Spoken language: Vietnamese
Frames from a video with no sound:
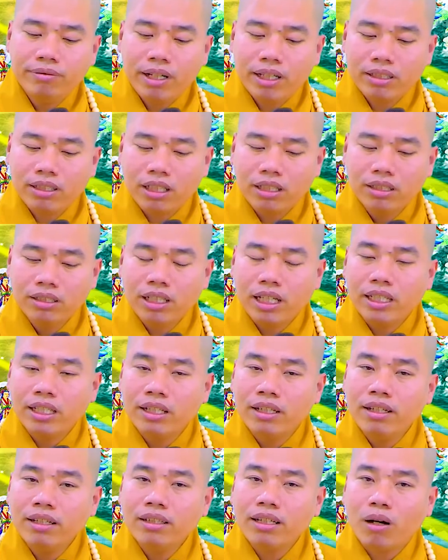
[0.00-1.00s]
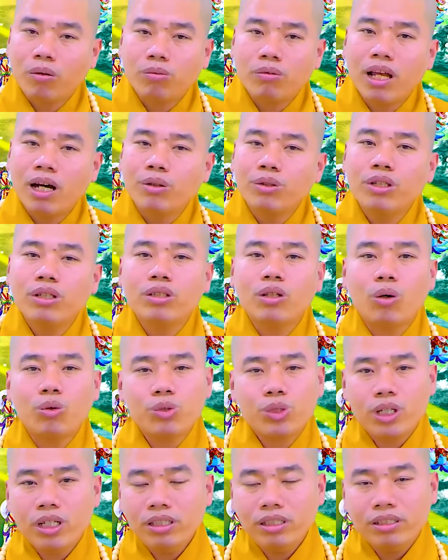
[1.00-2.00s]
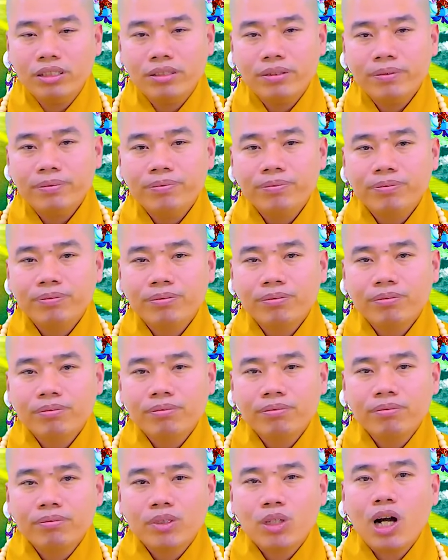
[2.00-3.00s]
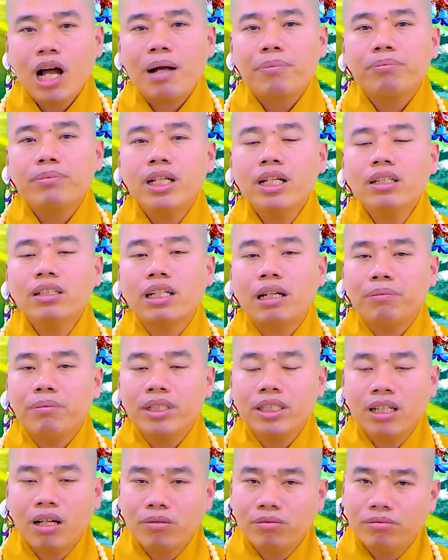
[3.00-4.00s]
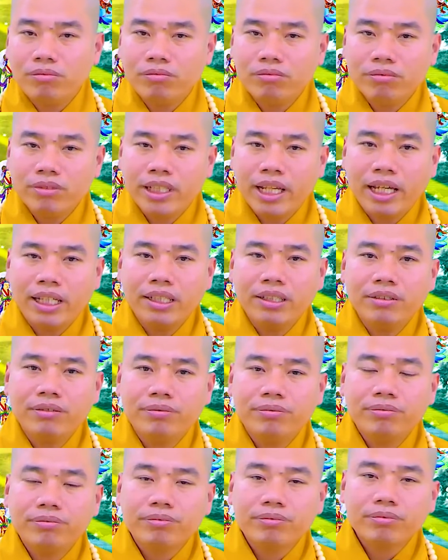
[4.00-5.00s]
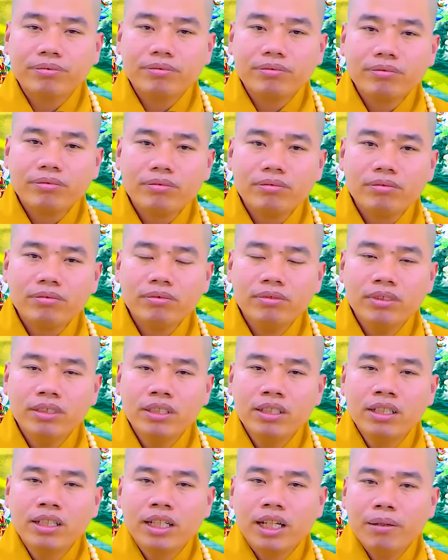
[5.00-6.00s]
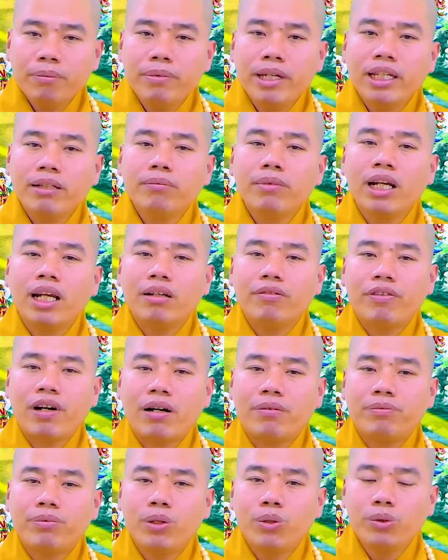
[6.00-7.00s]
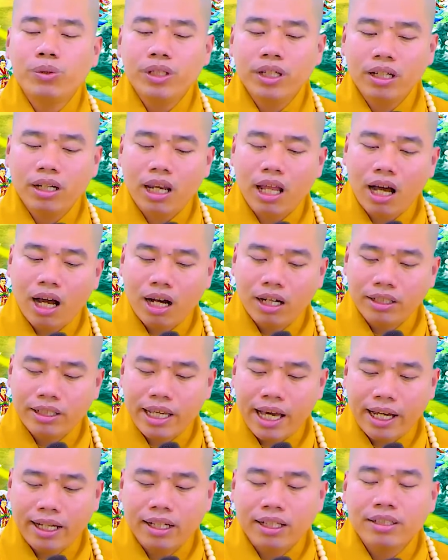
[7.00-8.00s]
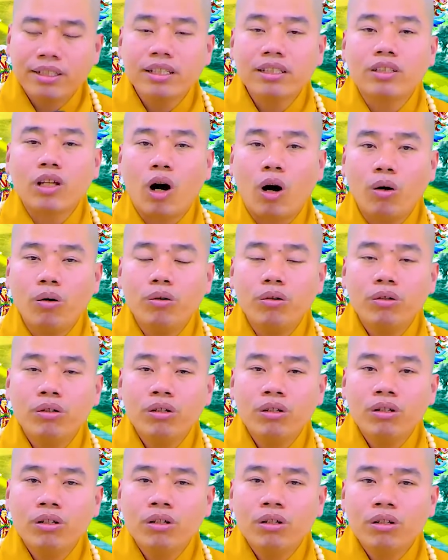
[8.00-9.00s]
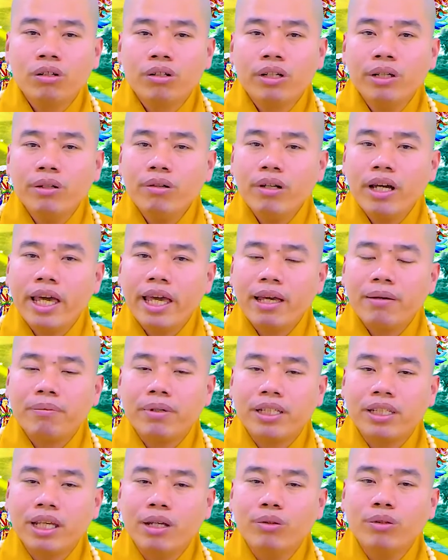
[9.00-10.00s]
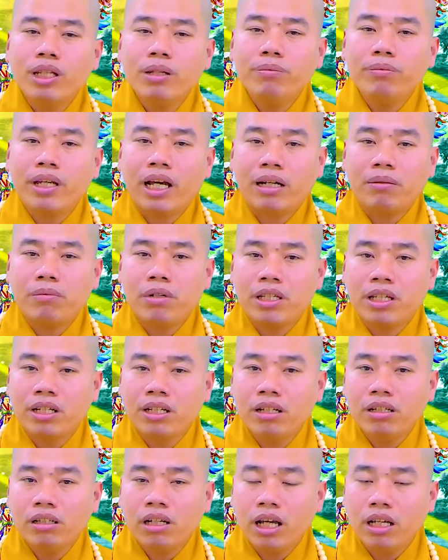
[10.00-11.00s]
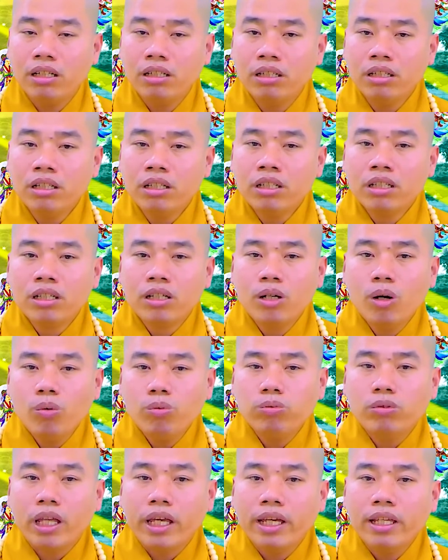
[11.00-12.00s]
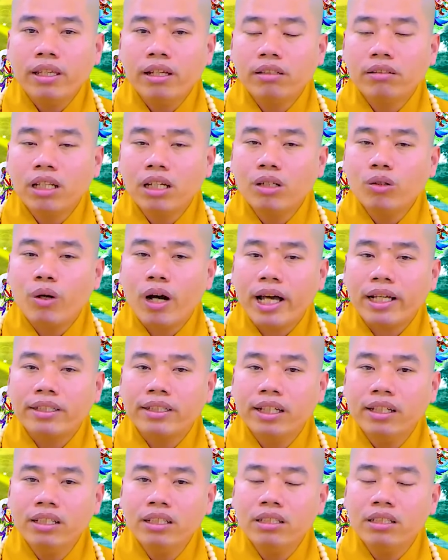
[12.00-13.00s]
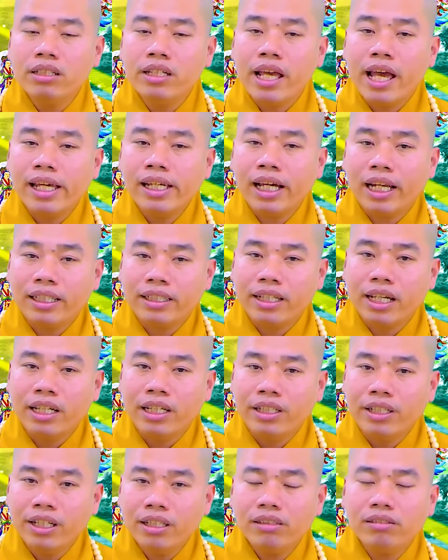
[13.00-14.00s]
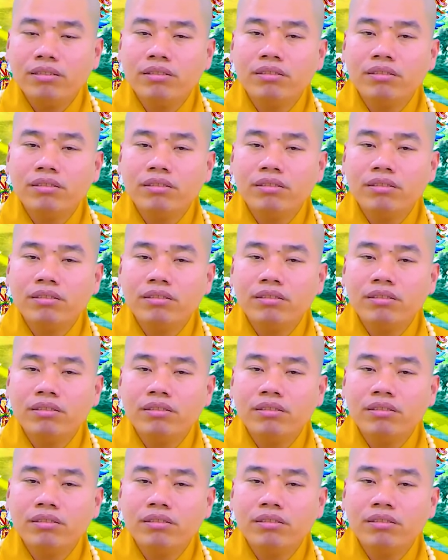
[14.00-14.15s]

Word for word: văn tự này những đức đọc lời của chư tổ sư có âm đức nằm bên trong vậy cái miệng mình là phàm phu nhưng lời dạy là chư tổ nếu nghe mà chịu tiếp nhận mà những đức lại rút tỉa những tinh hoa chính dễ hành trì nhất